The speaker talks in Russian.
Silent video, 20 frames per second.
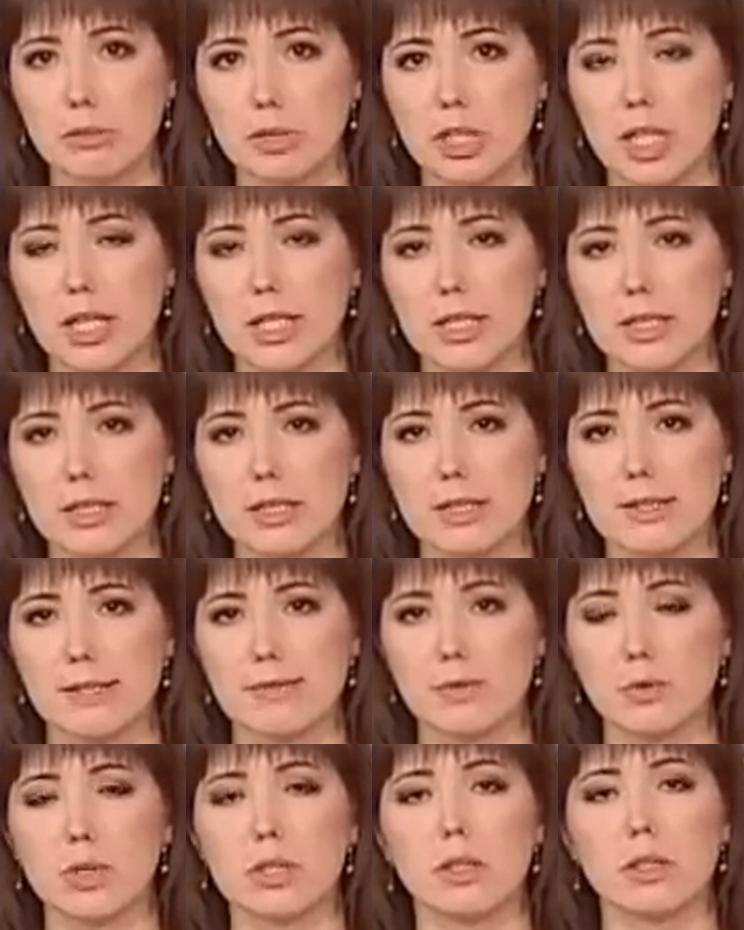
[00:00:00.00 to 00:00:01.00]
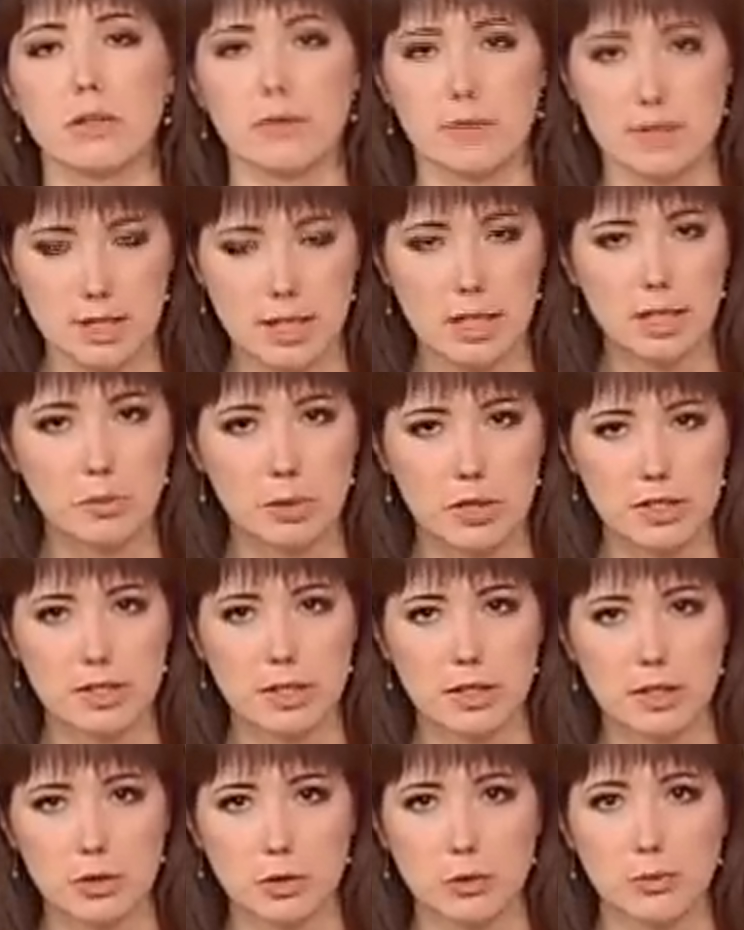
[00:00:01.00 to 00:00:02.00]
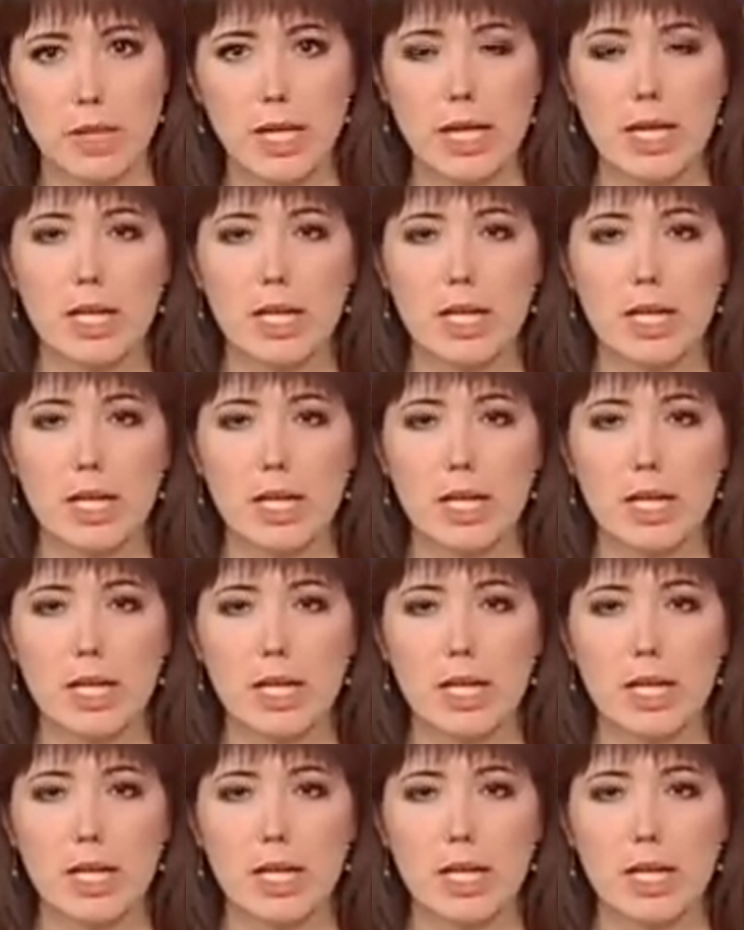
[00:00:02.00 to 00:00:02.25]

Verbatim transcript: малолетних сегодня взяли под стражу.